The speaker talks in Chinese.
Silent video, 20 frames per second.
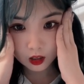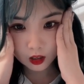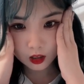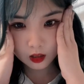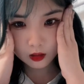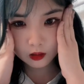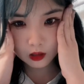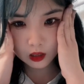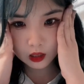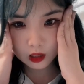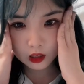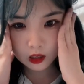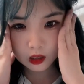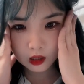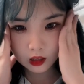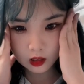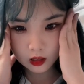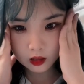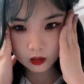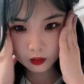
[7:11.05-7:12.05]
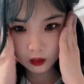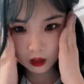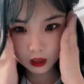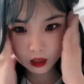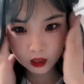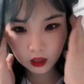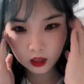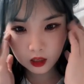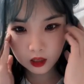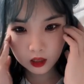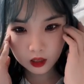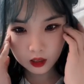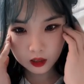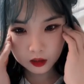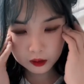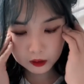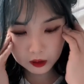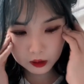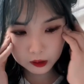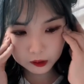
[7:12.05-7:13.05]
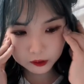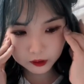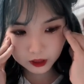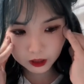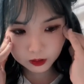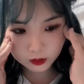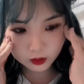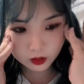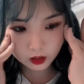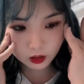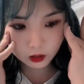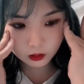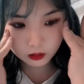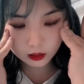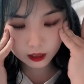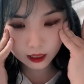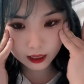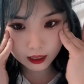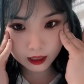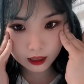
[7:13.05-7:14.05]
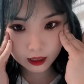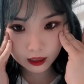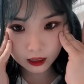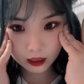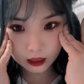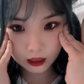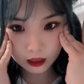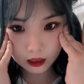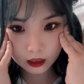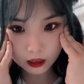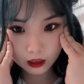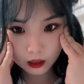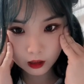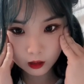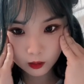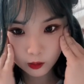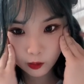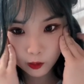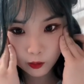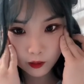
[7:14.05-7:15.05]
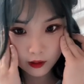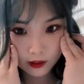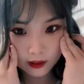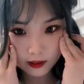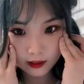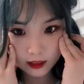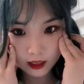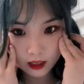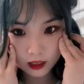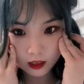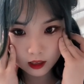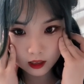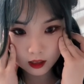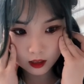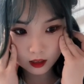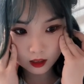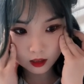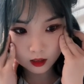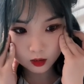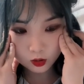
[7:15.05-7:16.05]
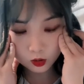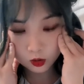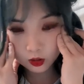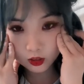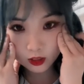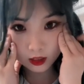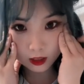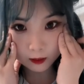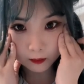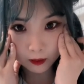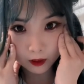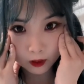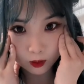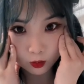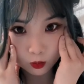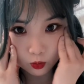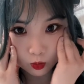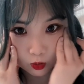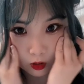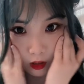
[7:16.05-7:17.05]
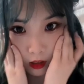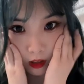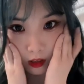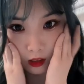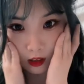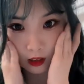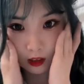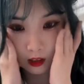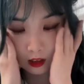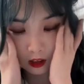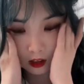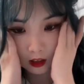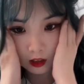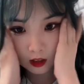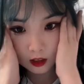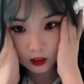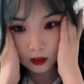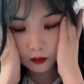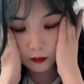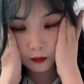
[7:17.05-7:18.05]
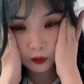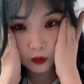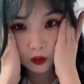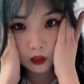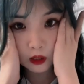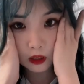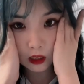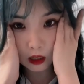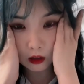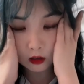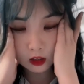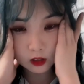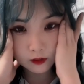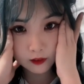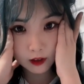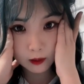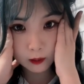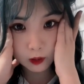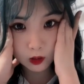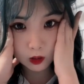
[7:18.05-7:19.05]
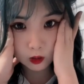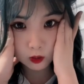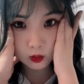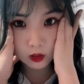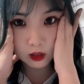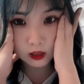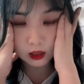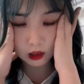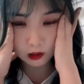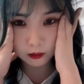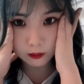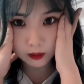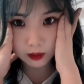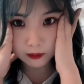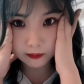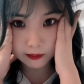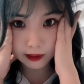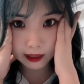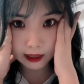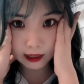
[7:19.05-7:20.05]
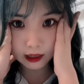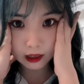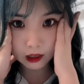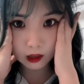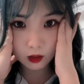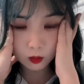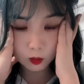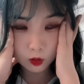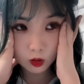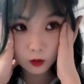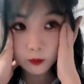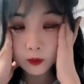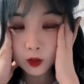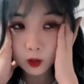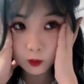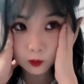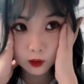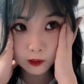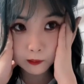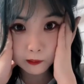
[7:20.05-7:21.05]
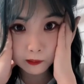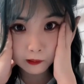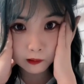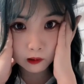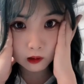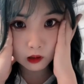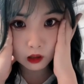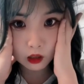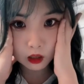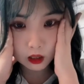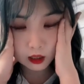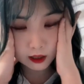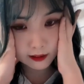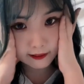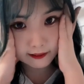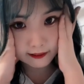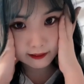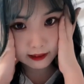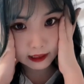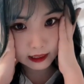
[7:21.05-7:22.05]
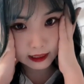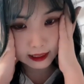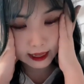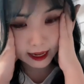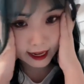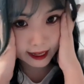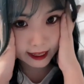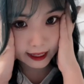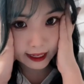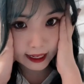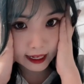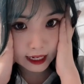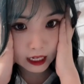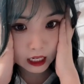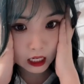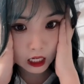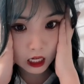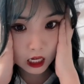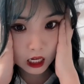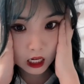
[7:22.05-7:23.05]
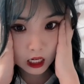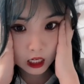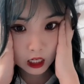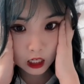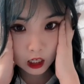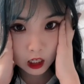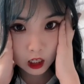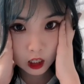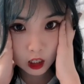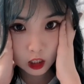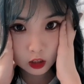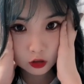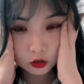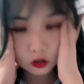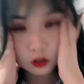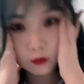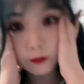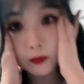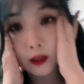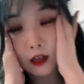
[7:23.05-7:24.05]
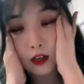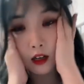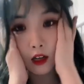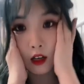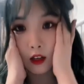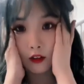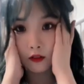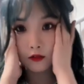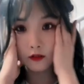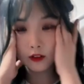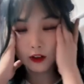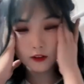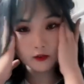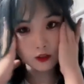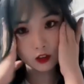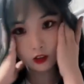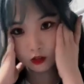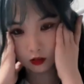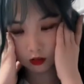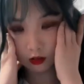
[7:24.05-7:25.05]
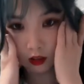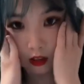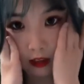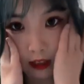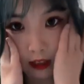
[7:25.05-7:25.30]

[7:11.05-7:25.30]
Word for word: 因为因为因为我感觉口袋，于我而言就是一个朋友圈，不能老是发朋友圈扰民吧？我又没有微博可以可以喊，就是别人发疯都是